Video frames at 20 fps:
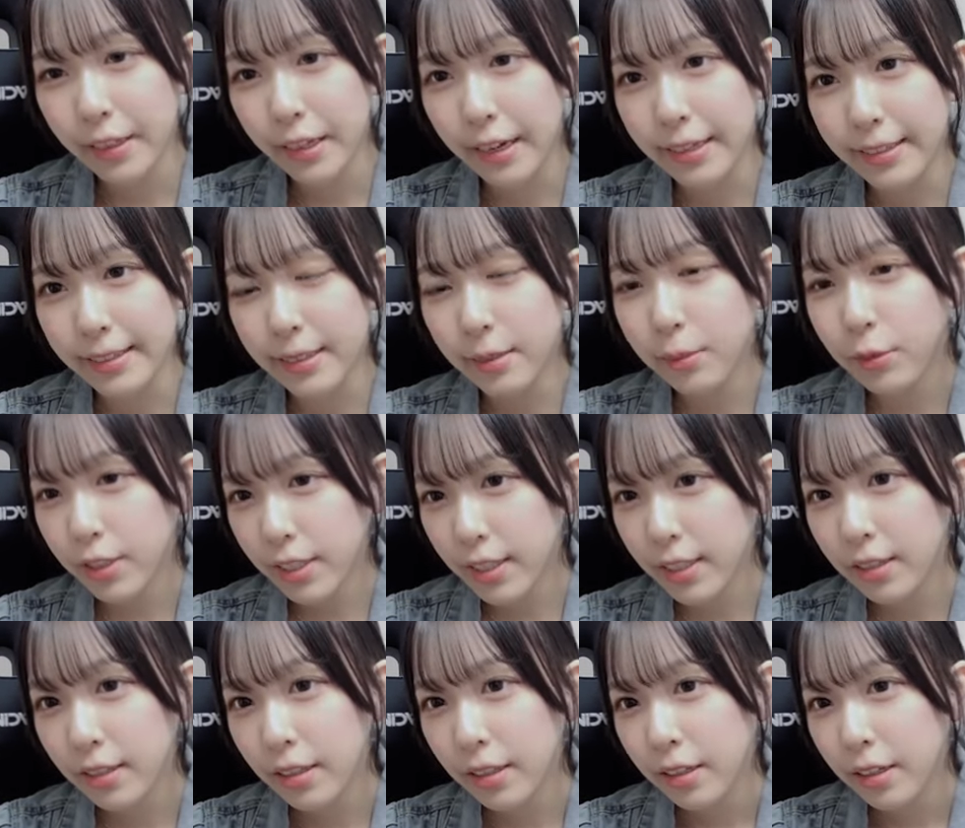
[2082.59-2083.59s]
あつ
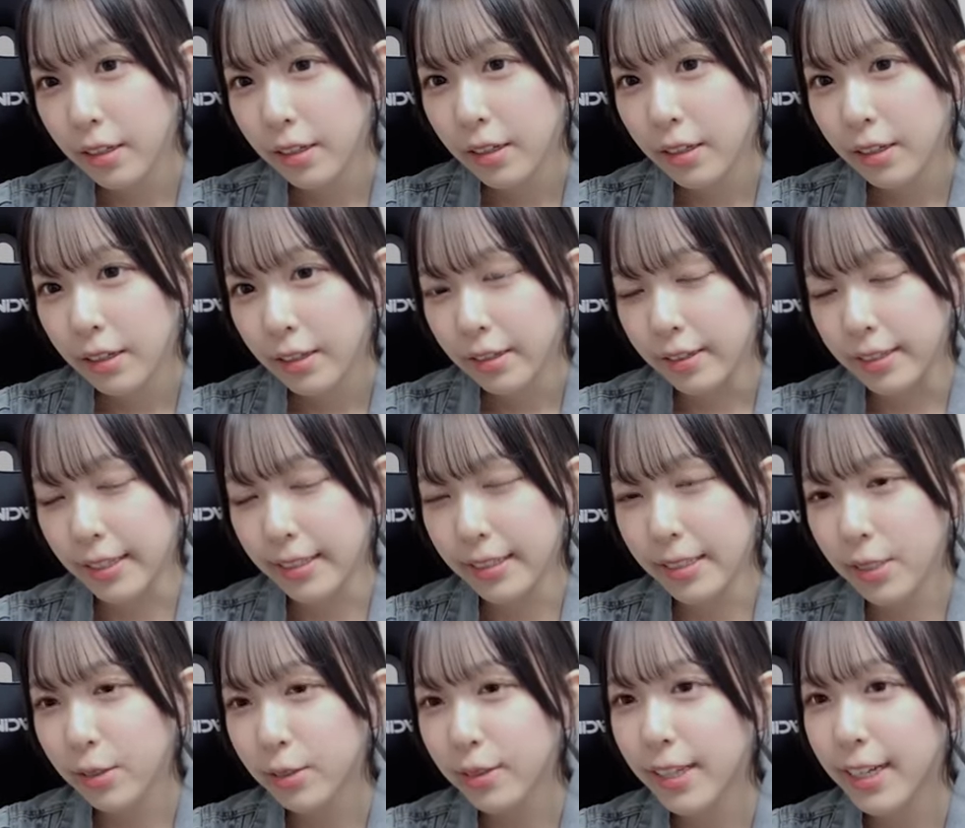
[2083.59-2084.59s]
森雑
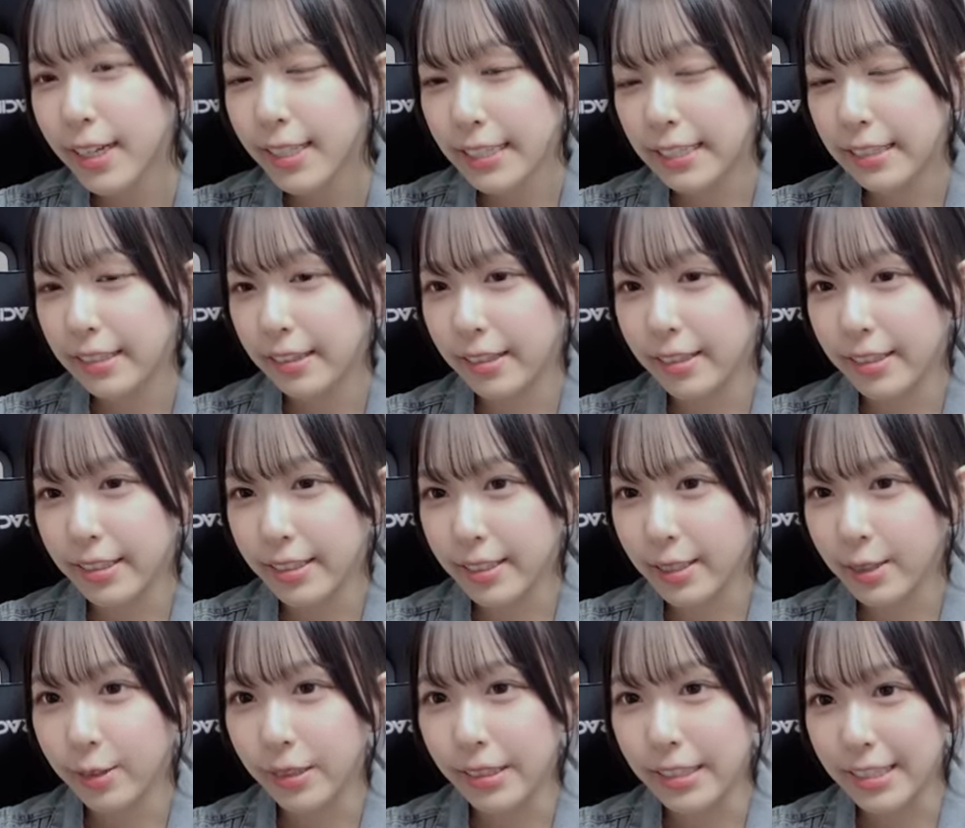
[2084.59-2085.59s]
草だらけなんです
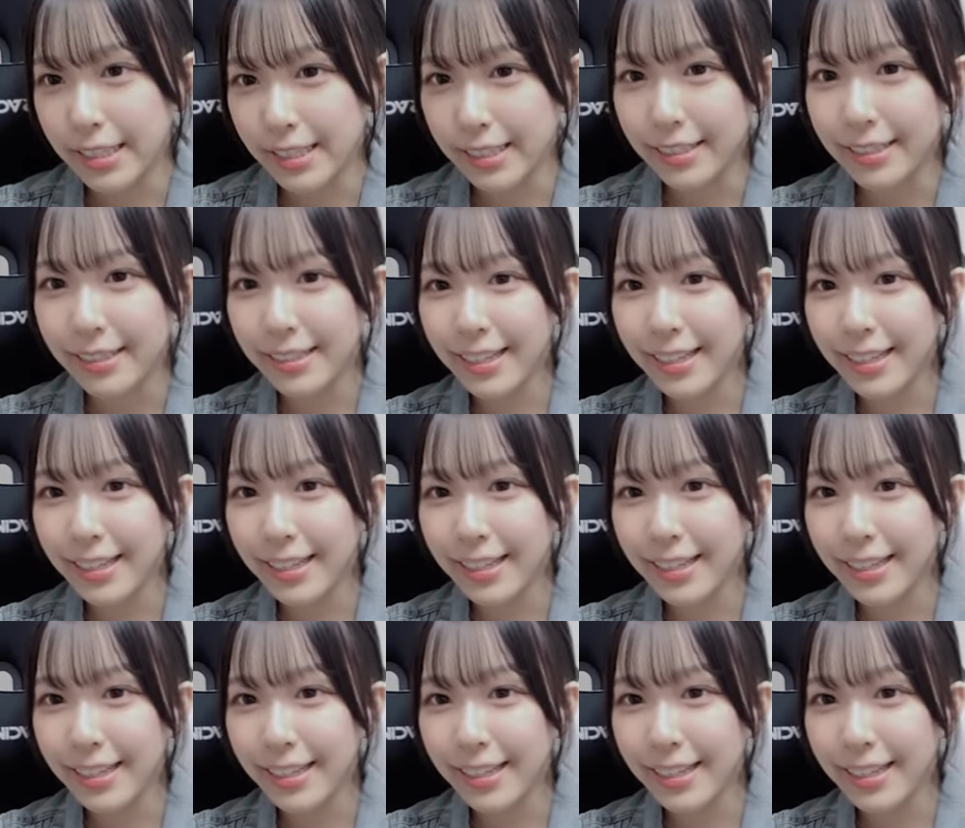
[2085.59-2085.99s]
けど私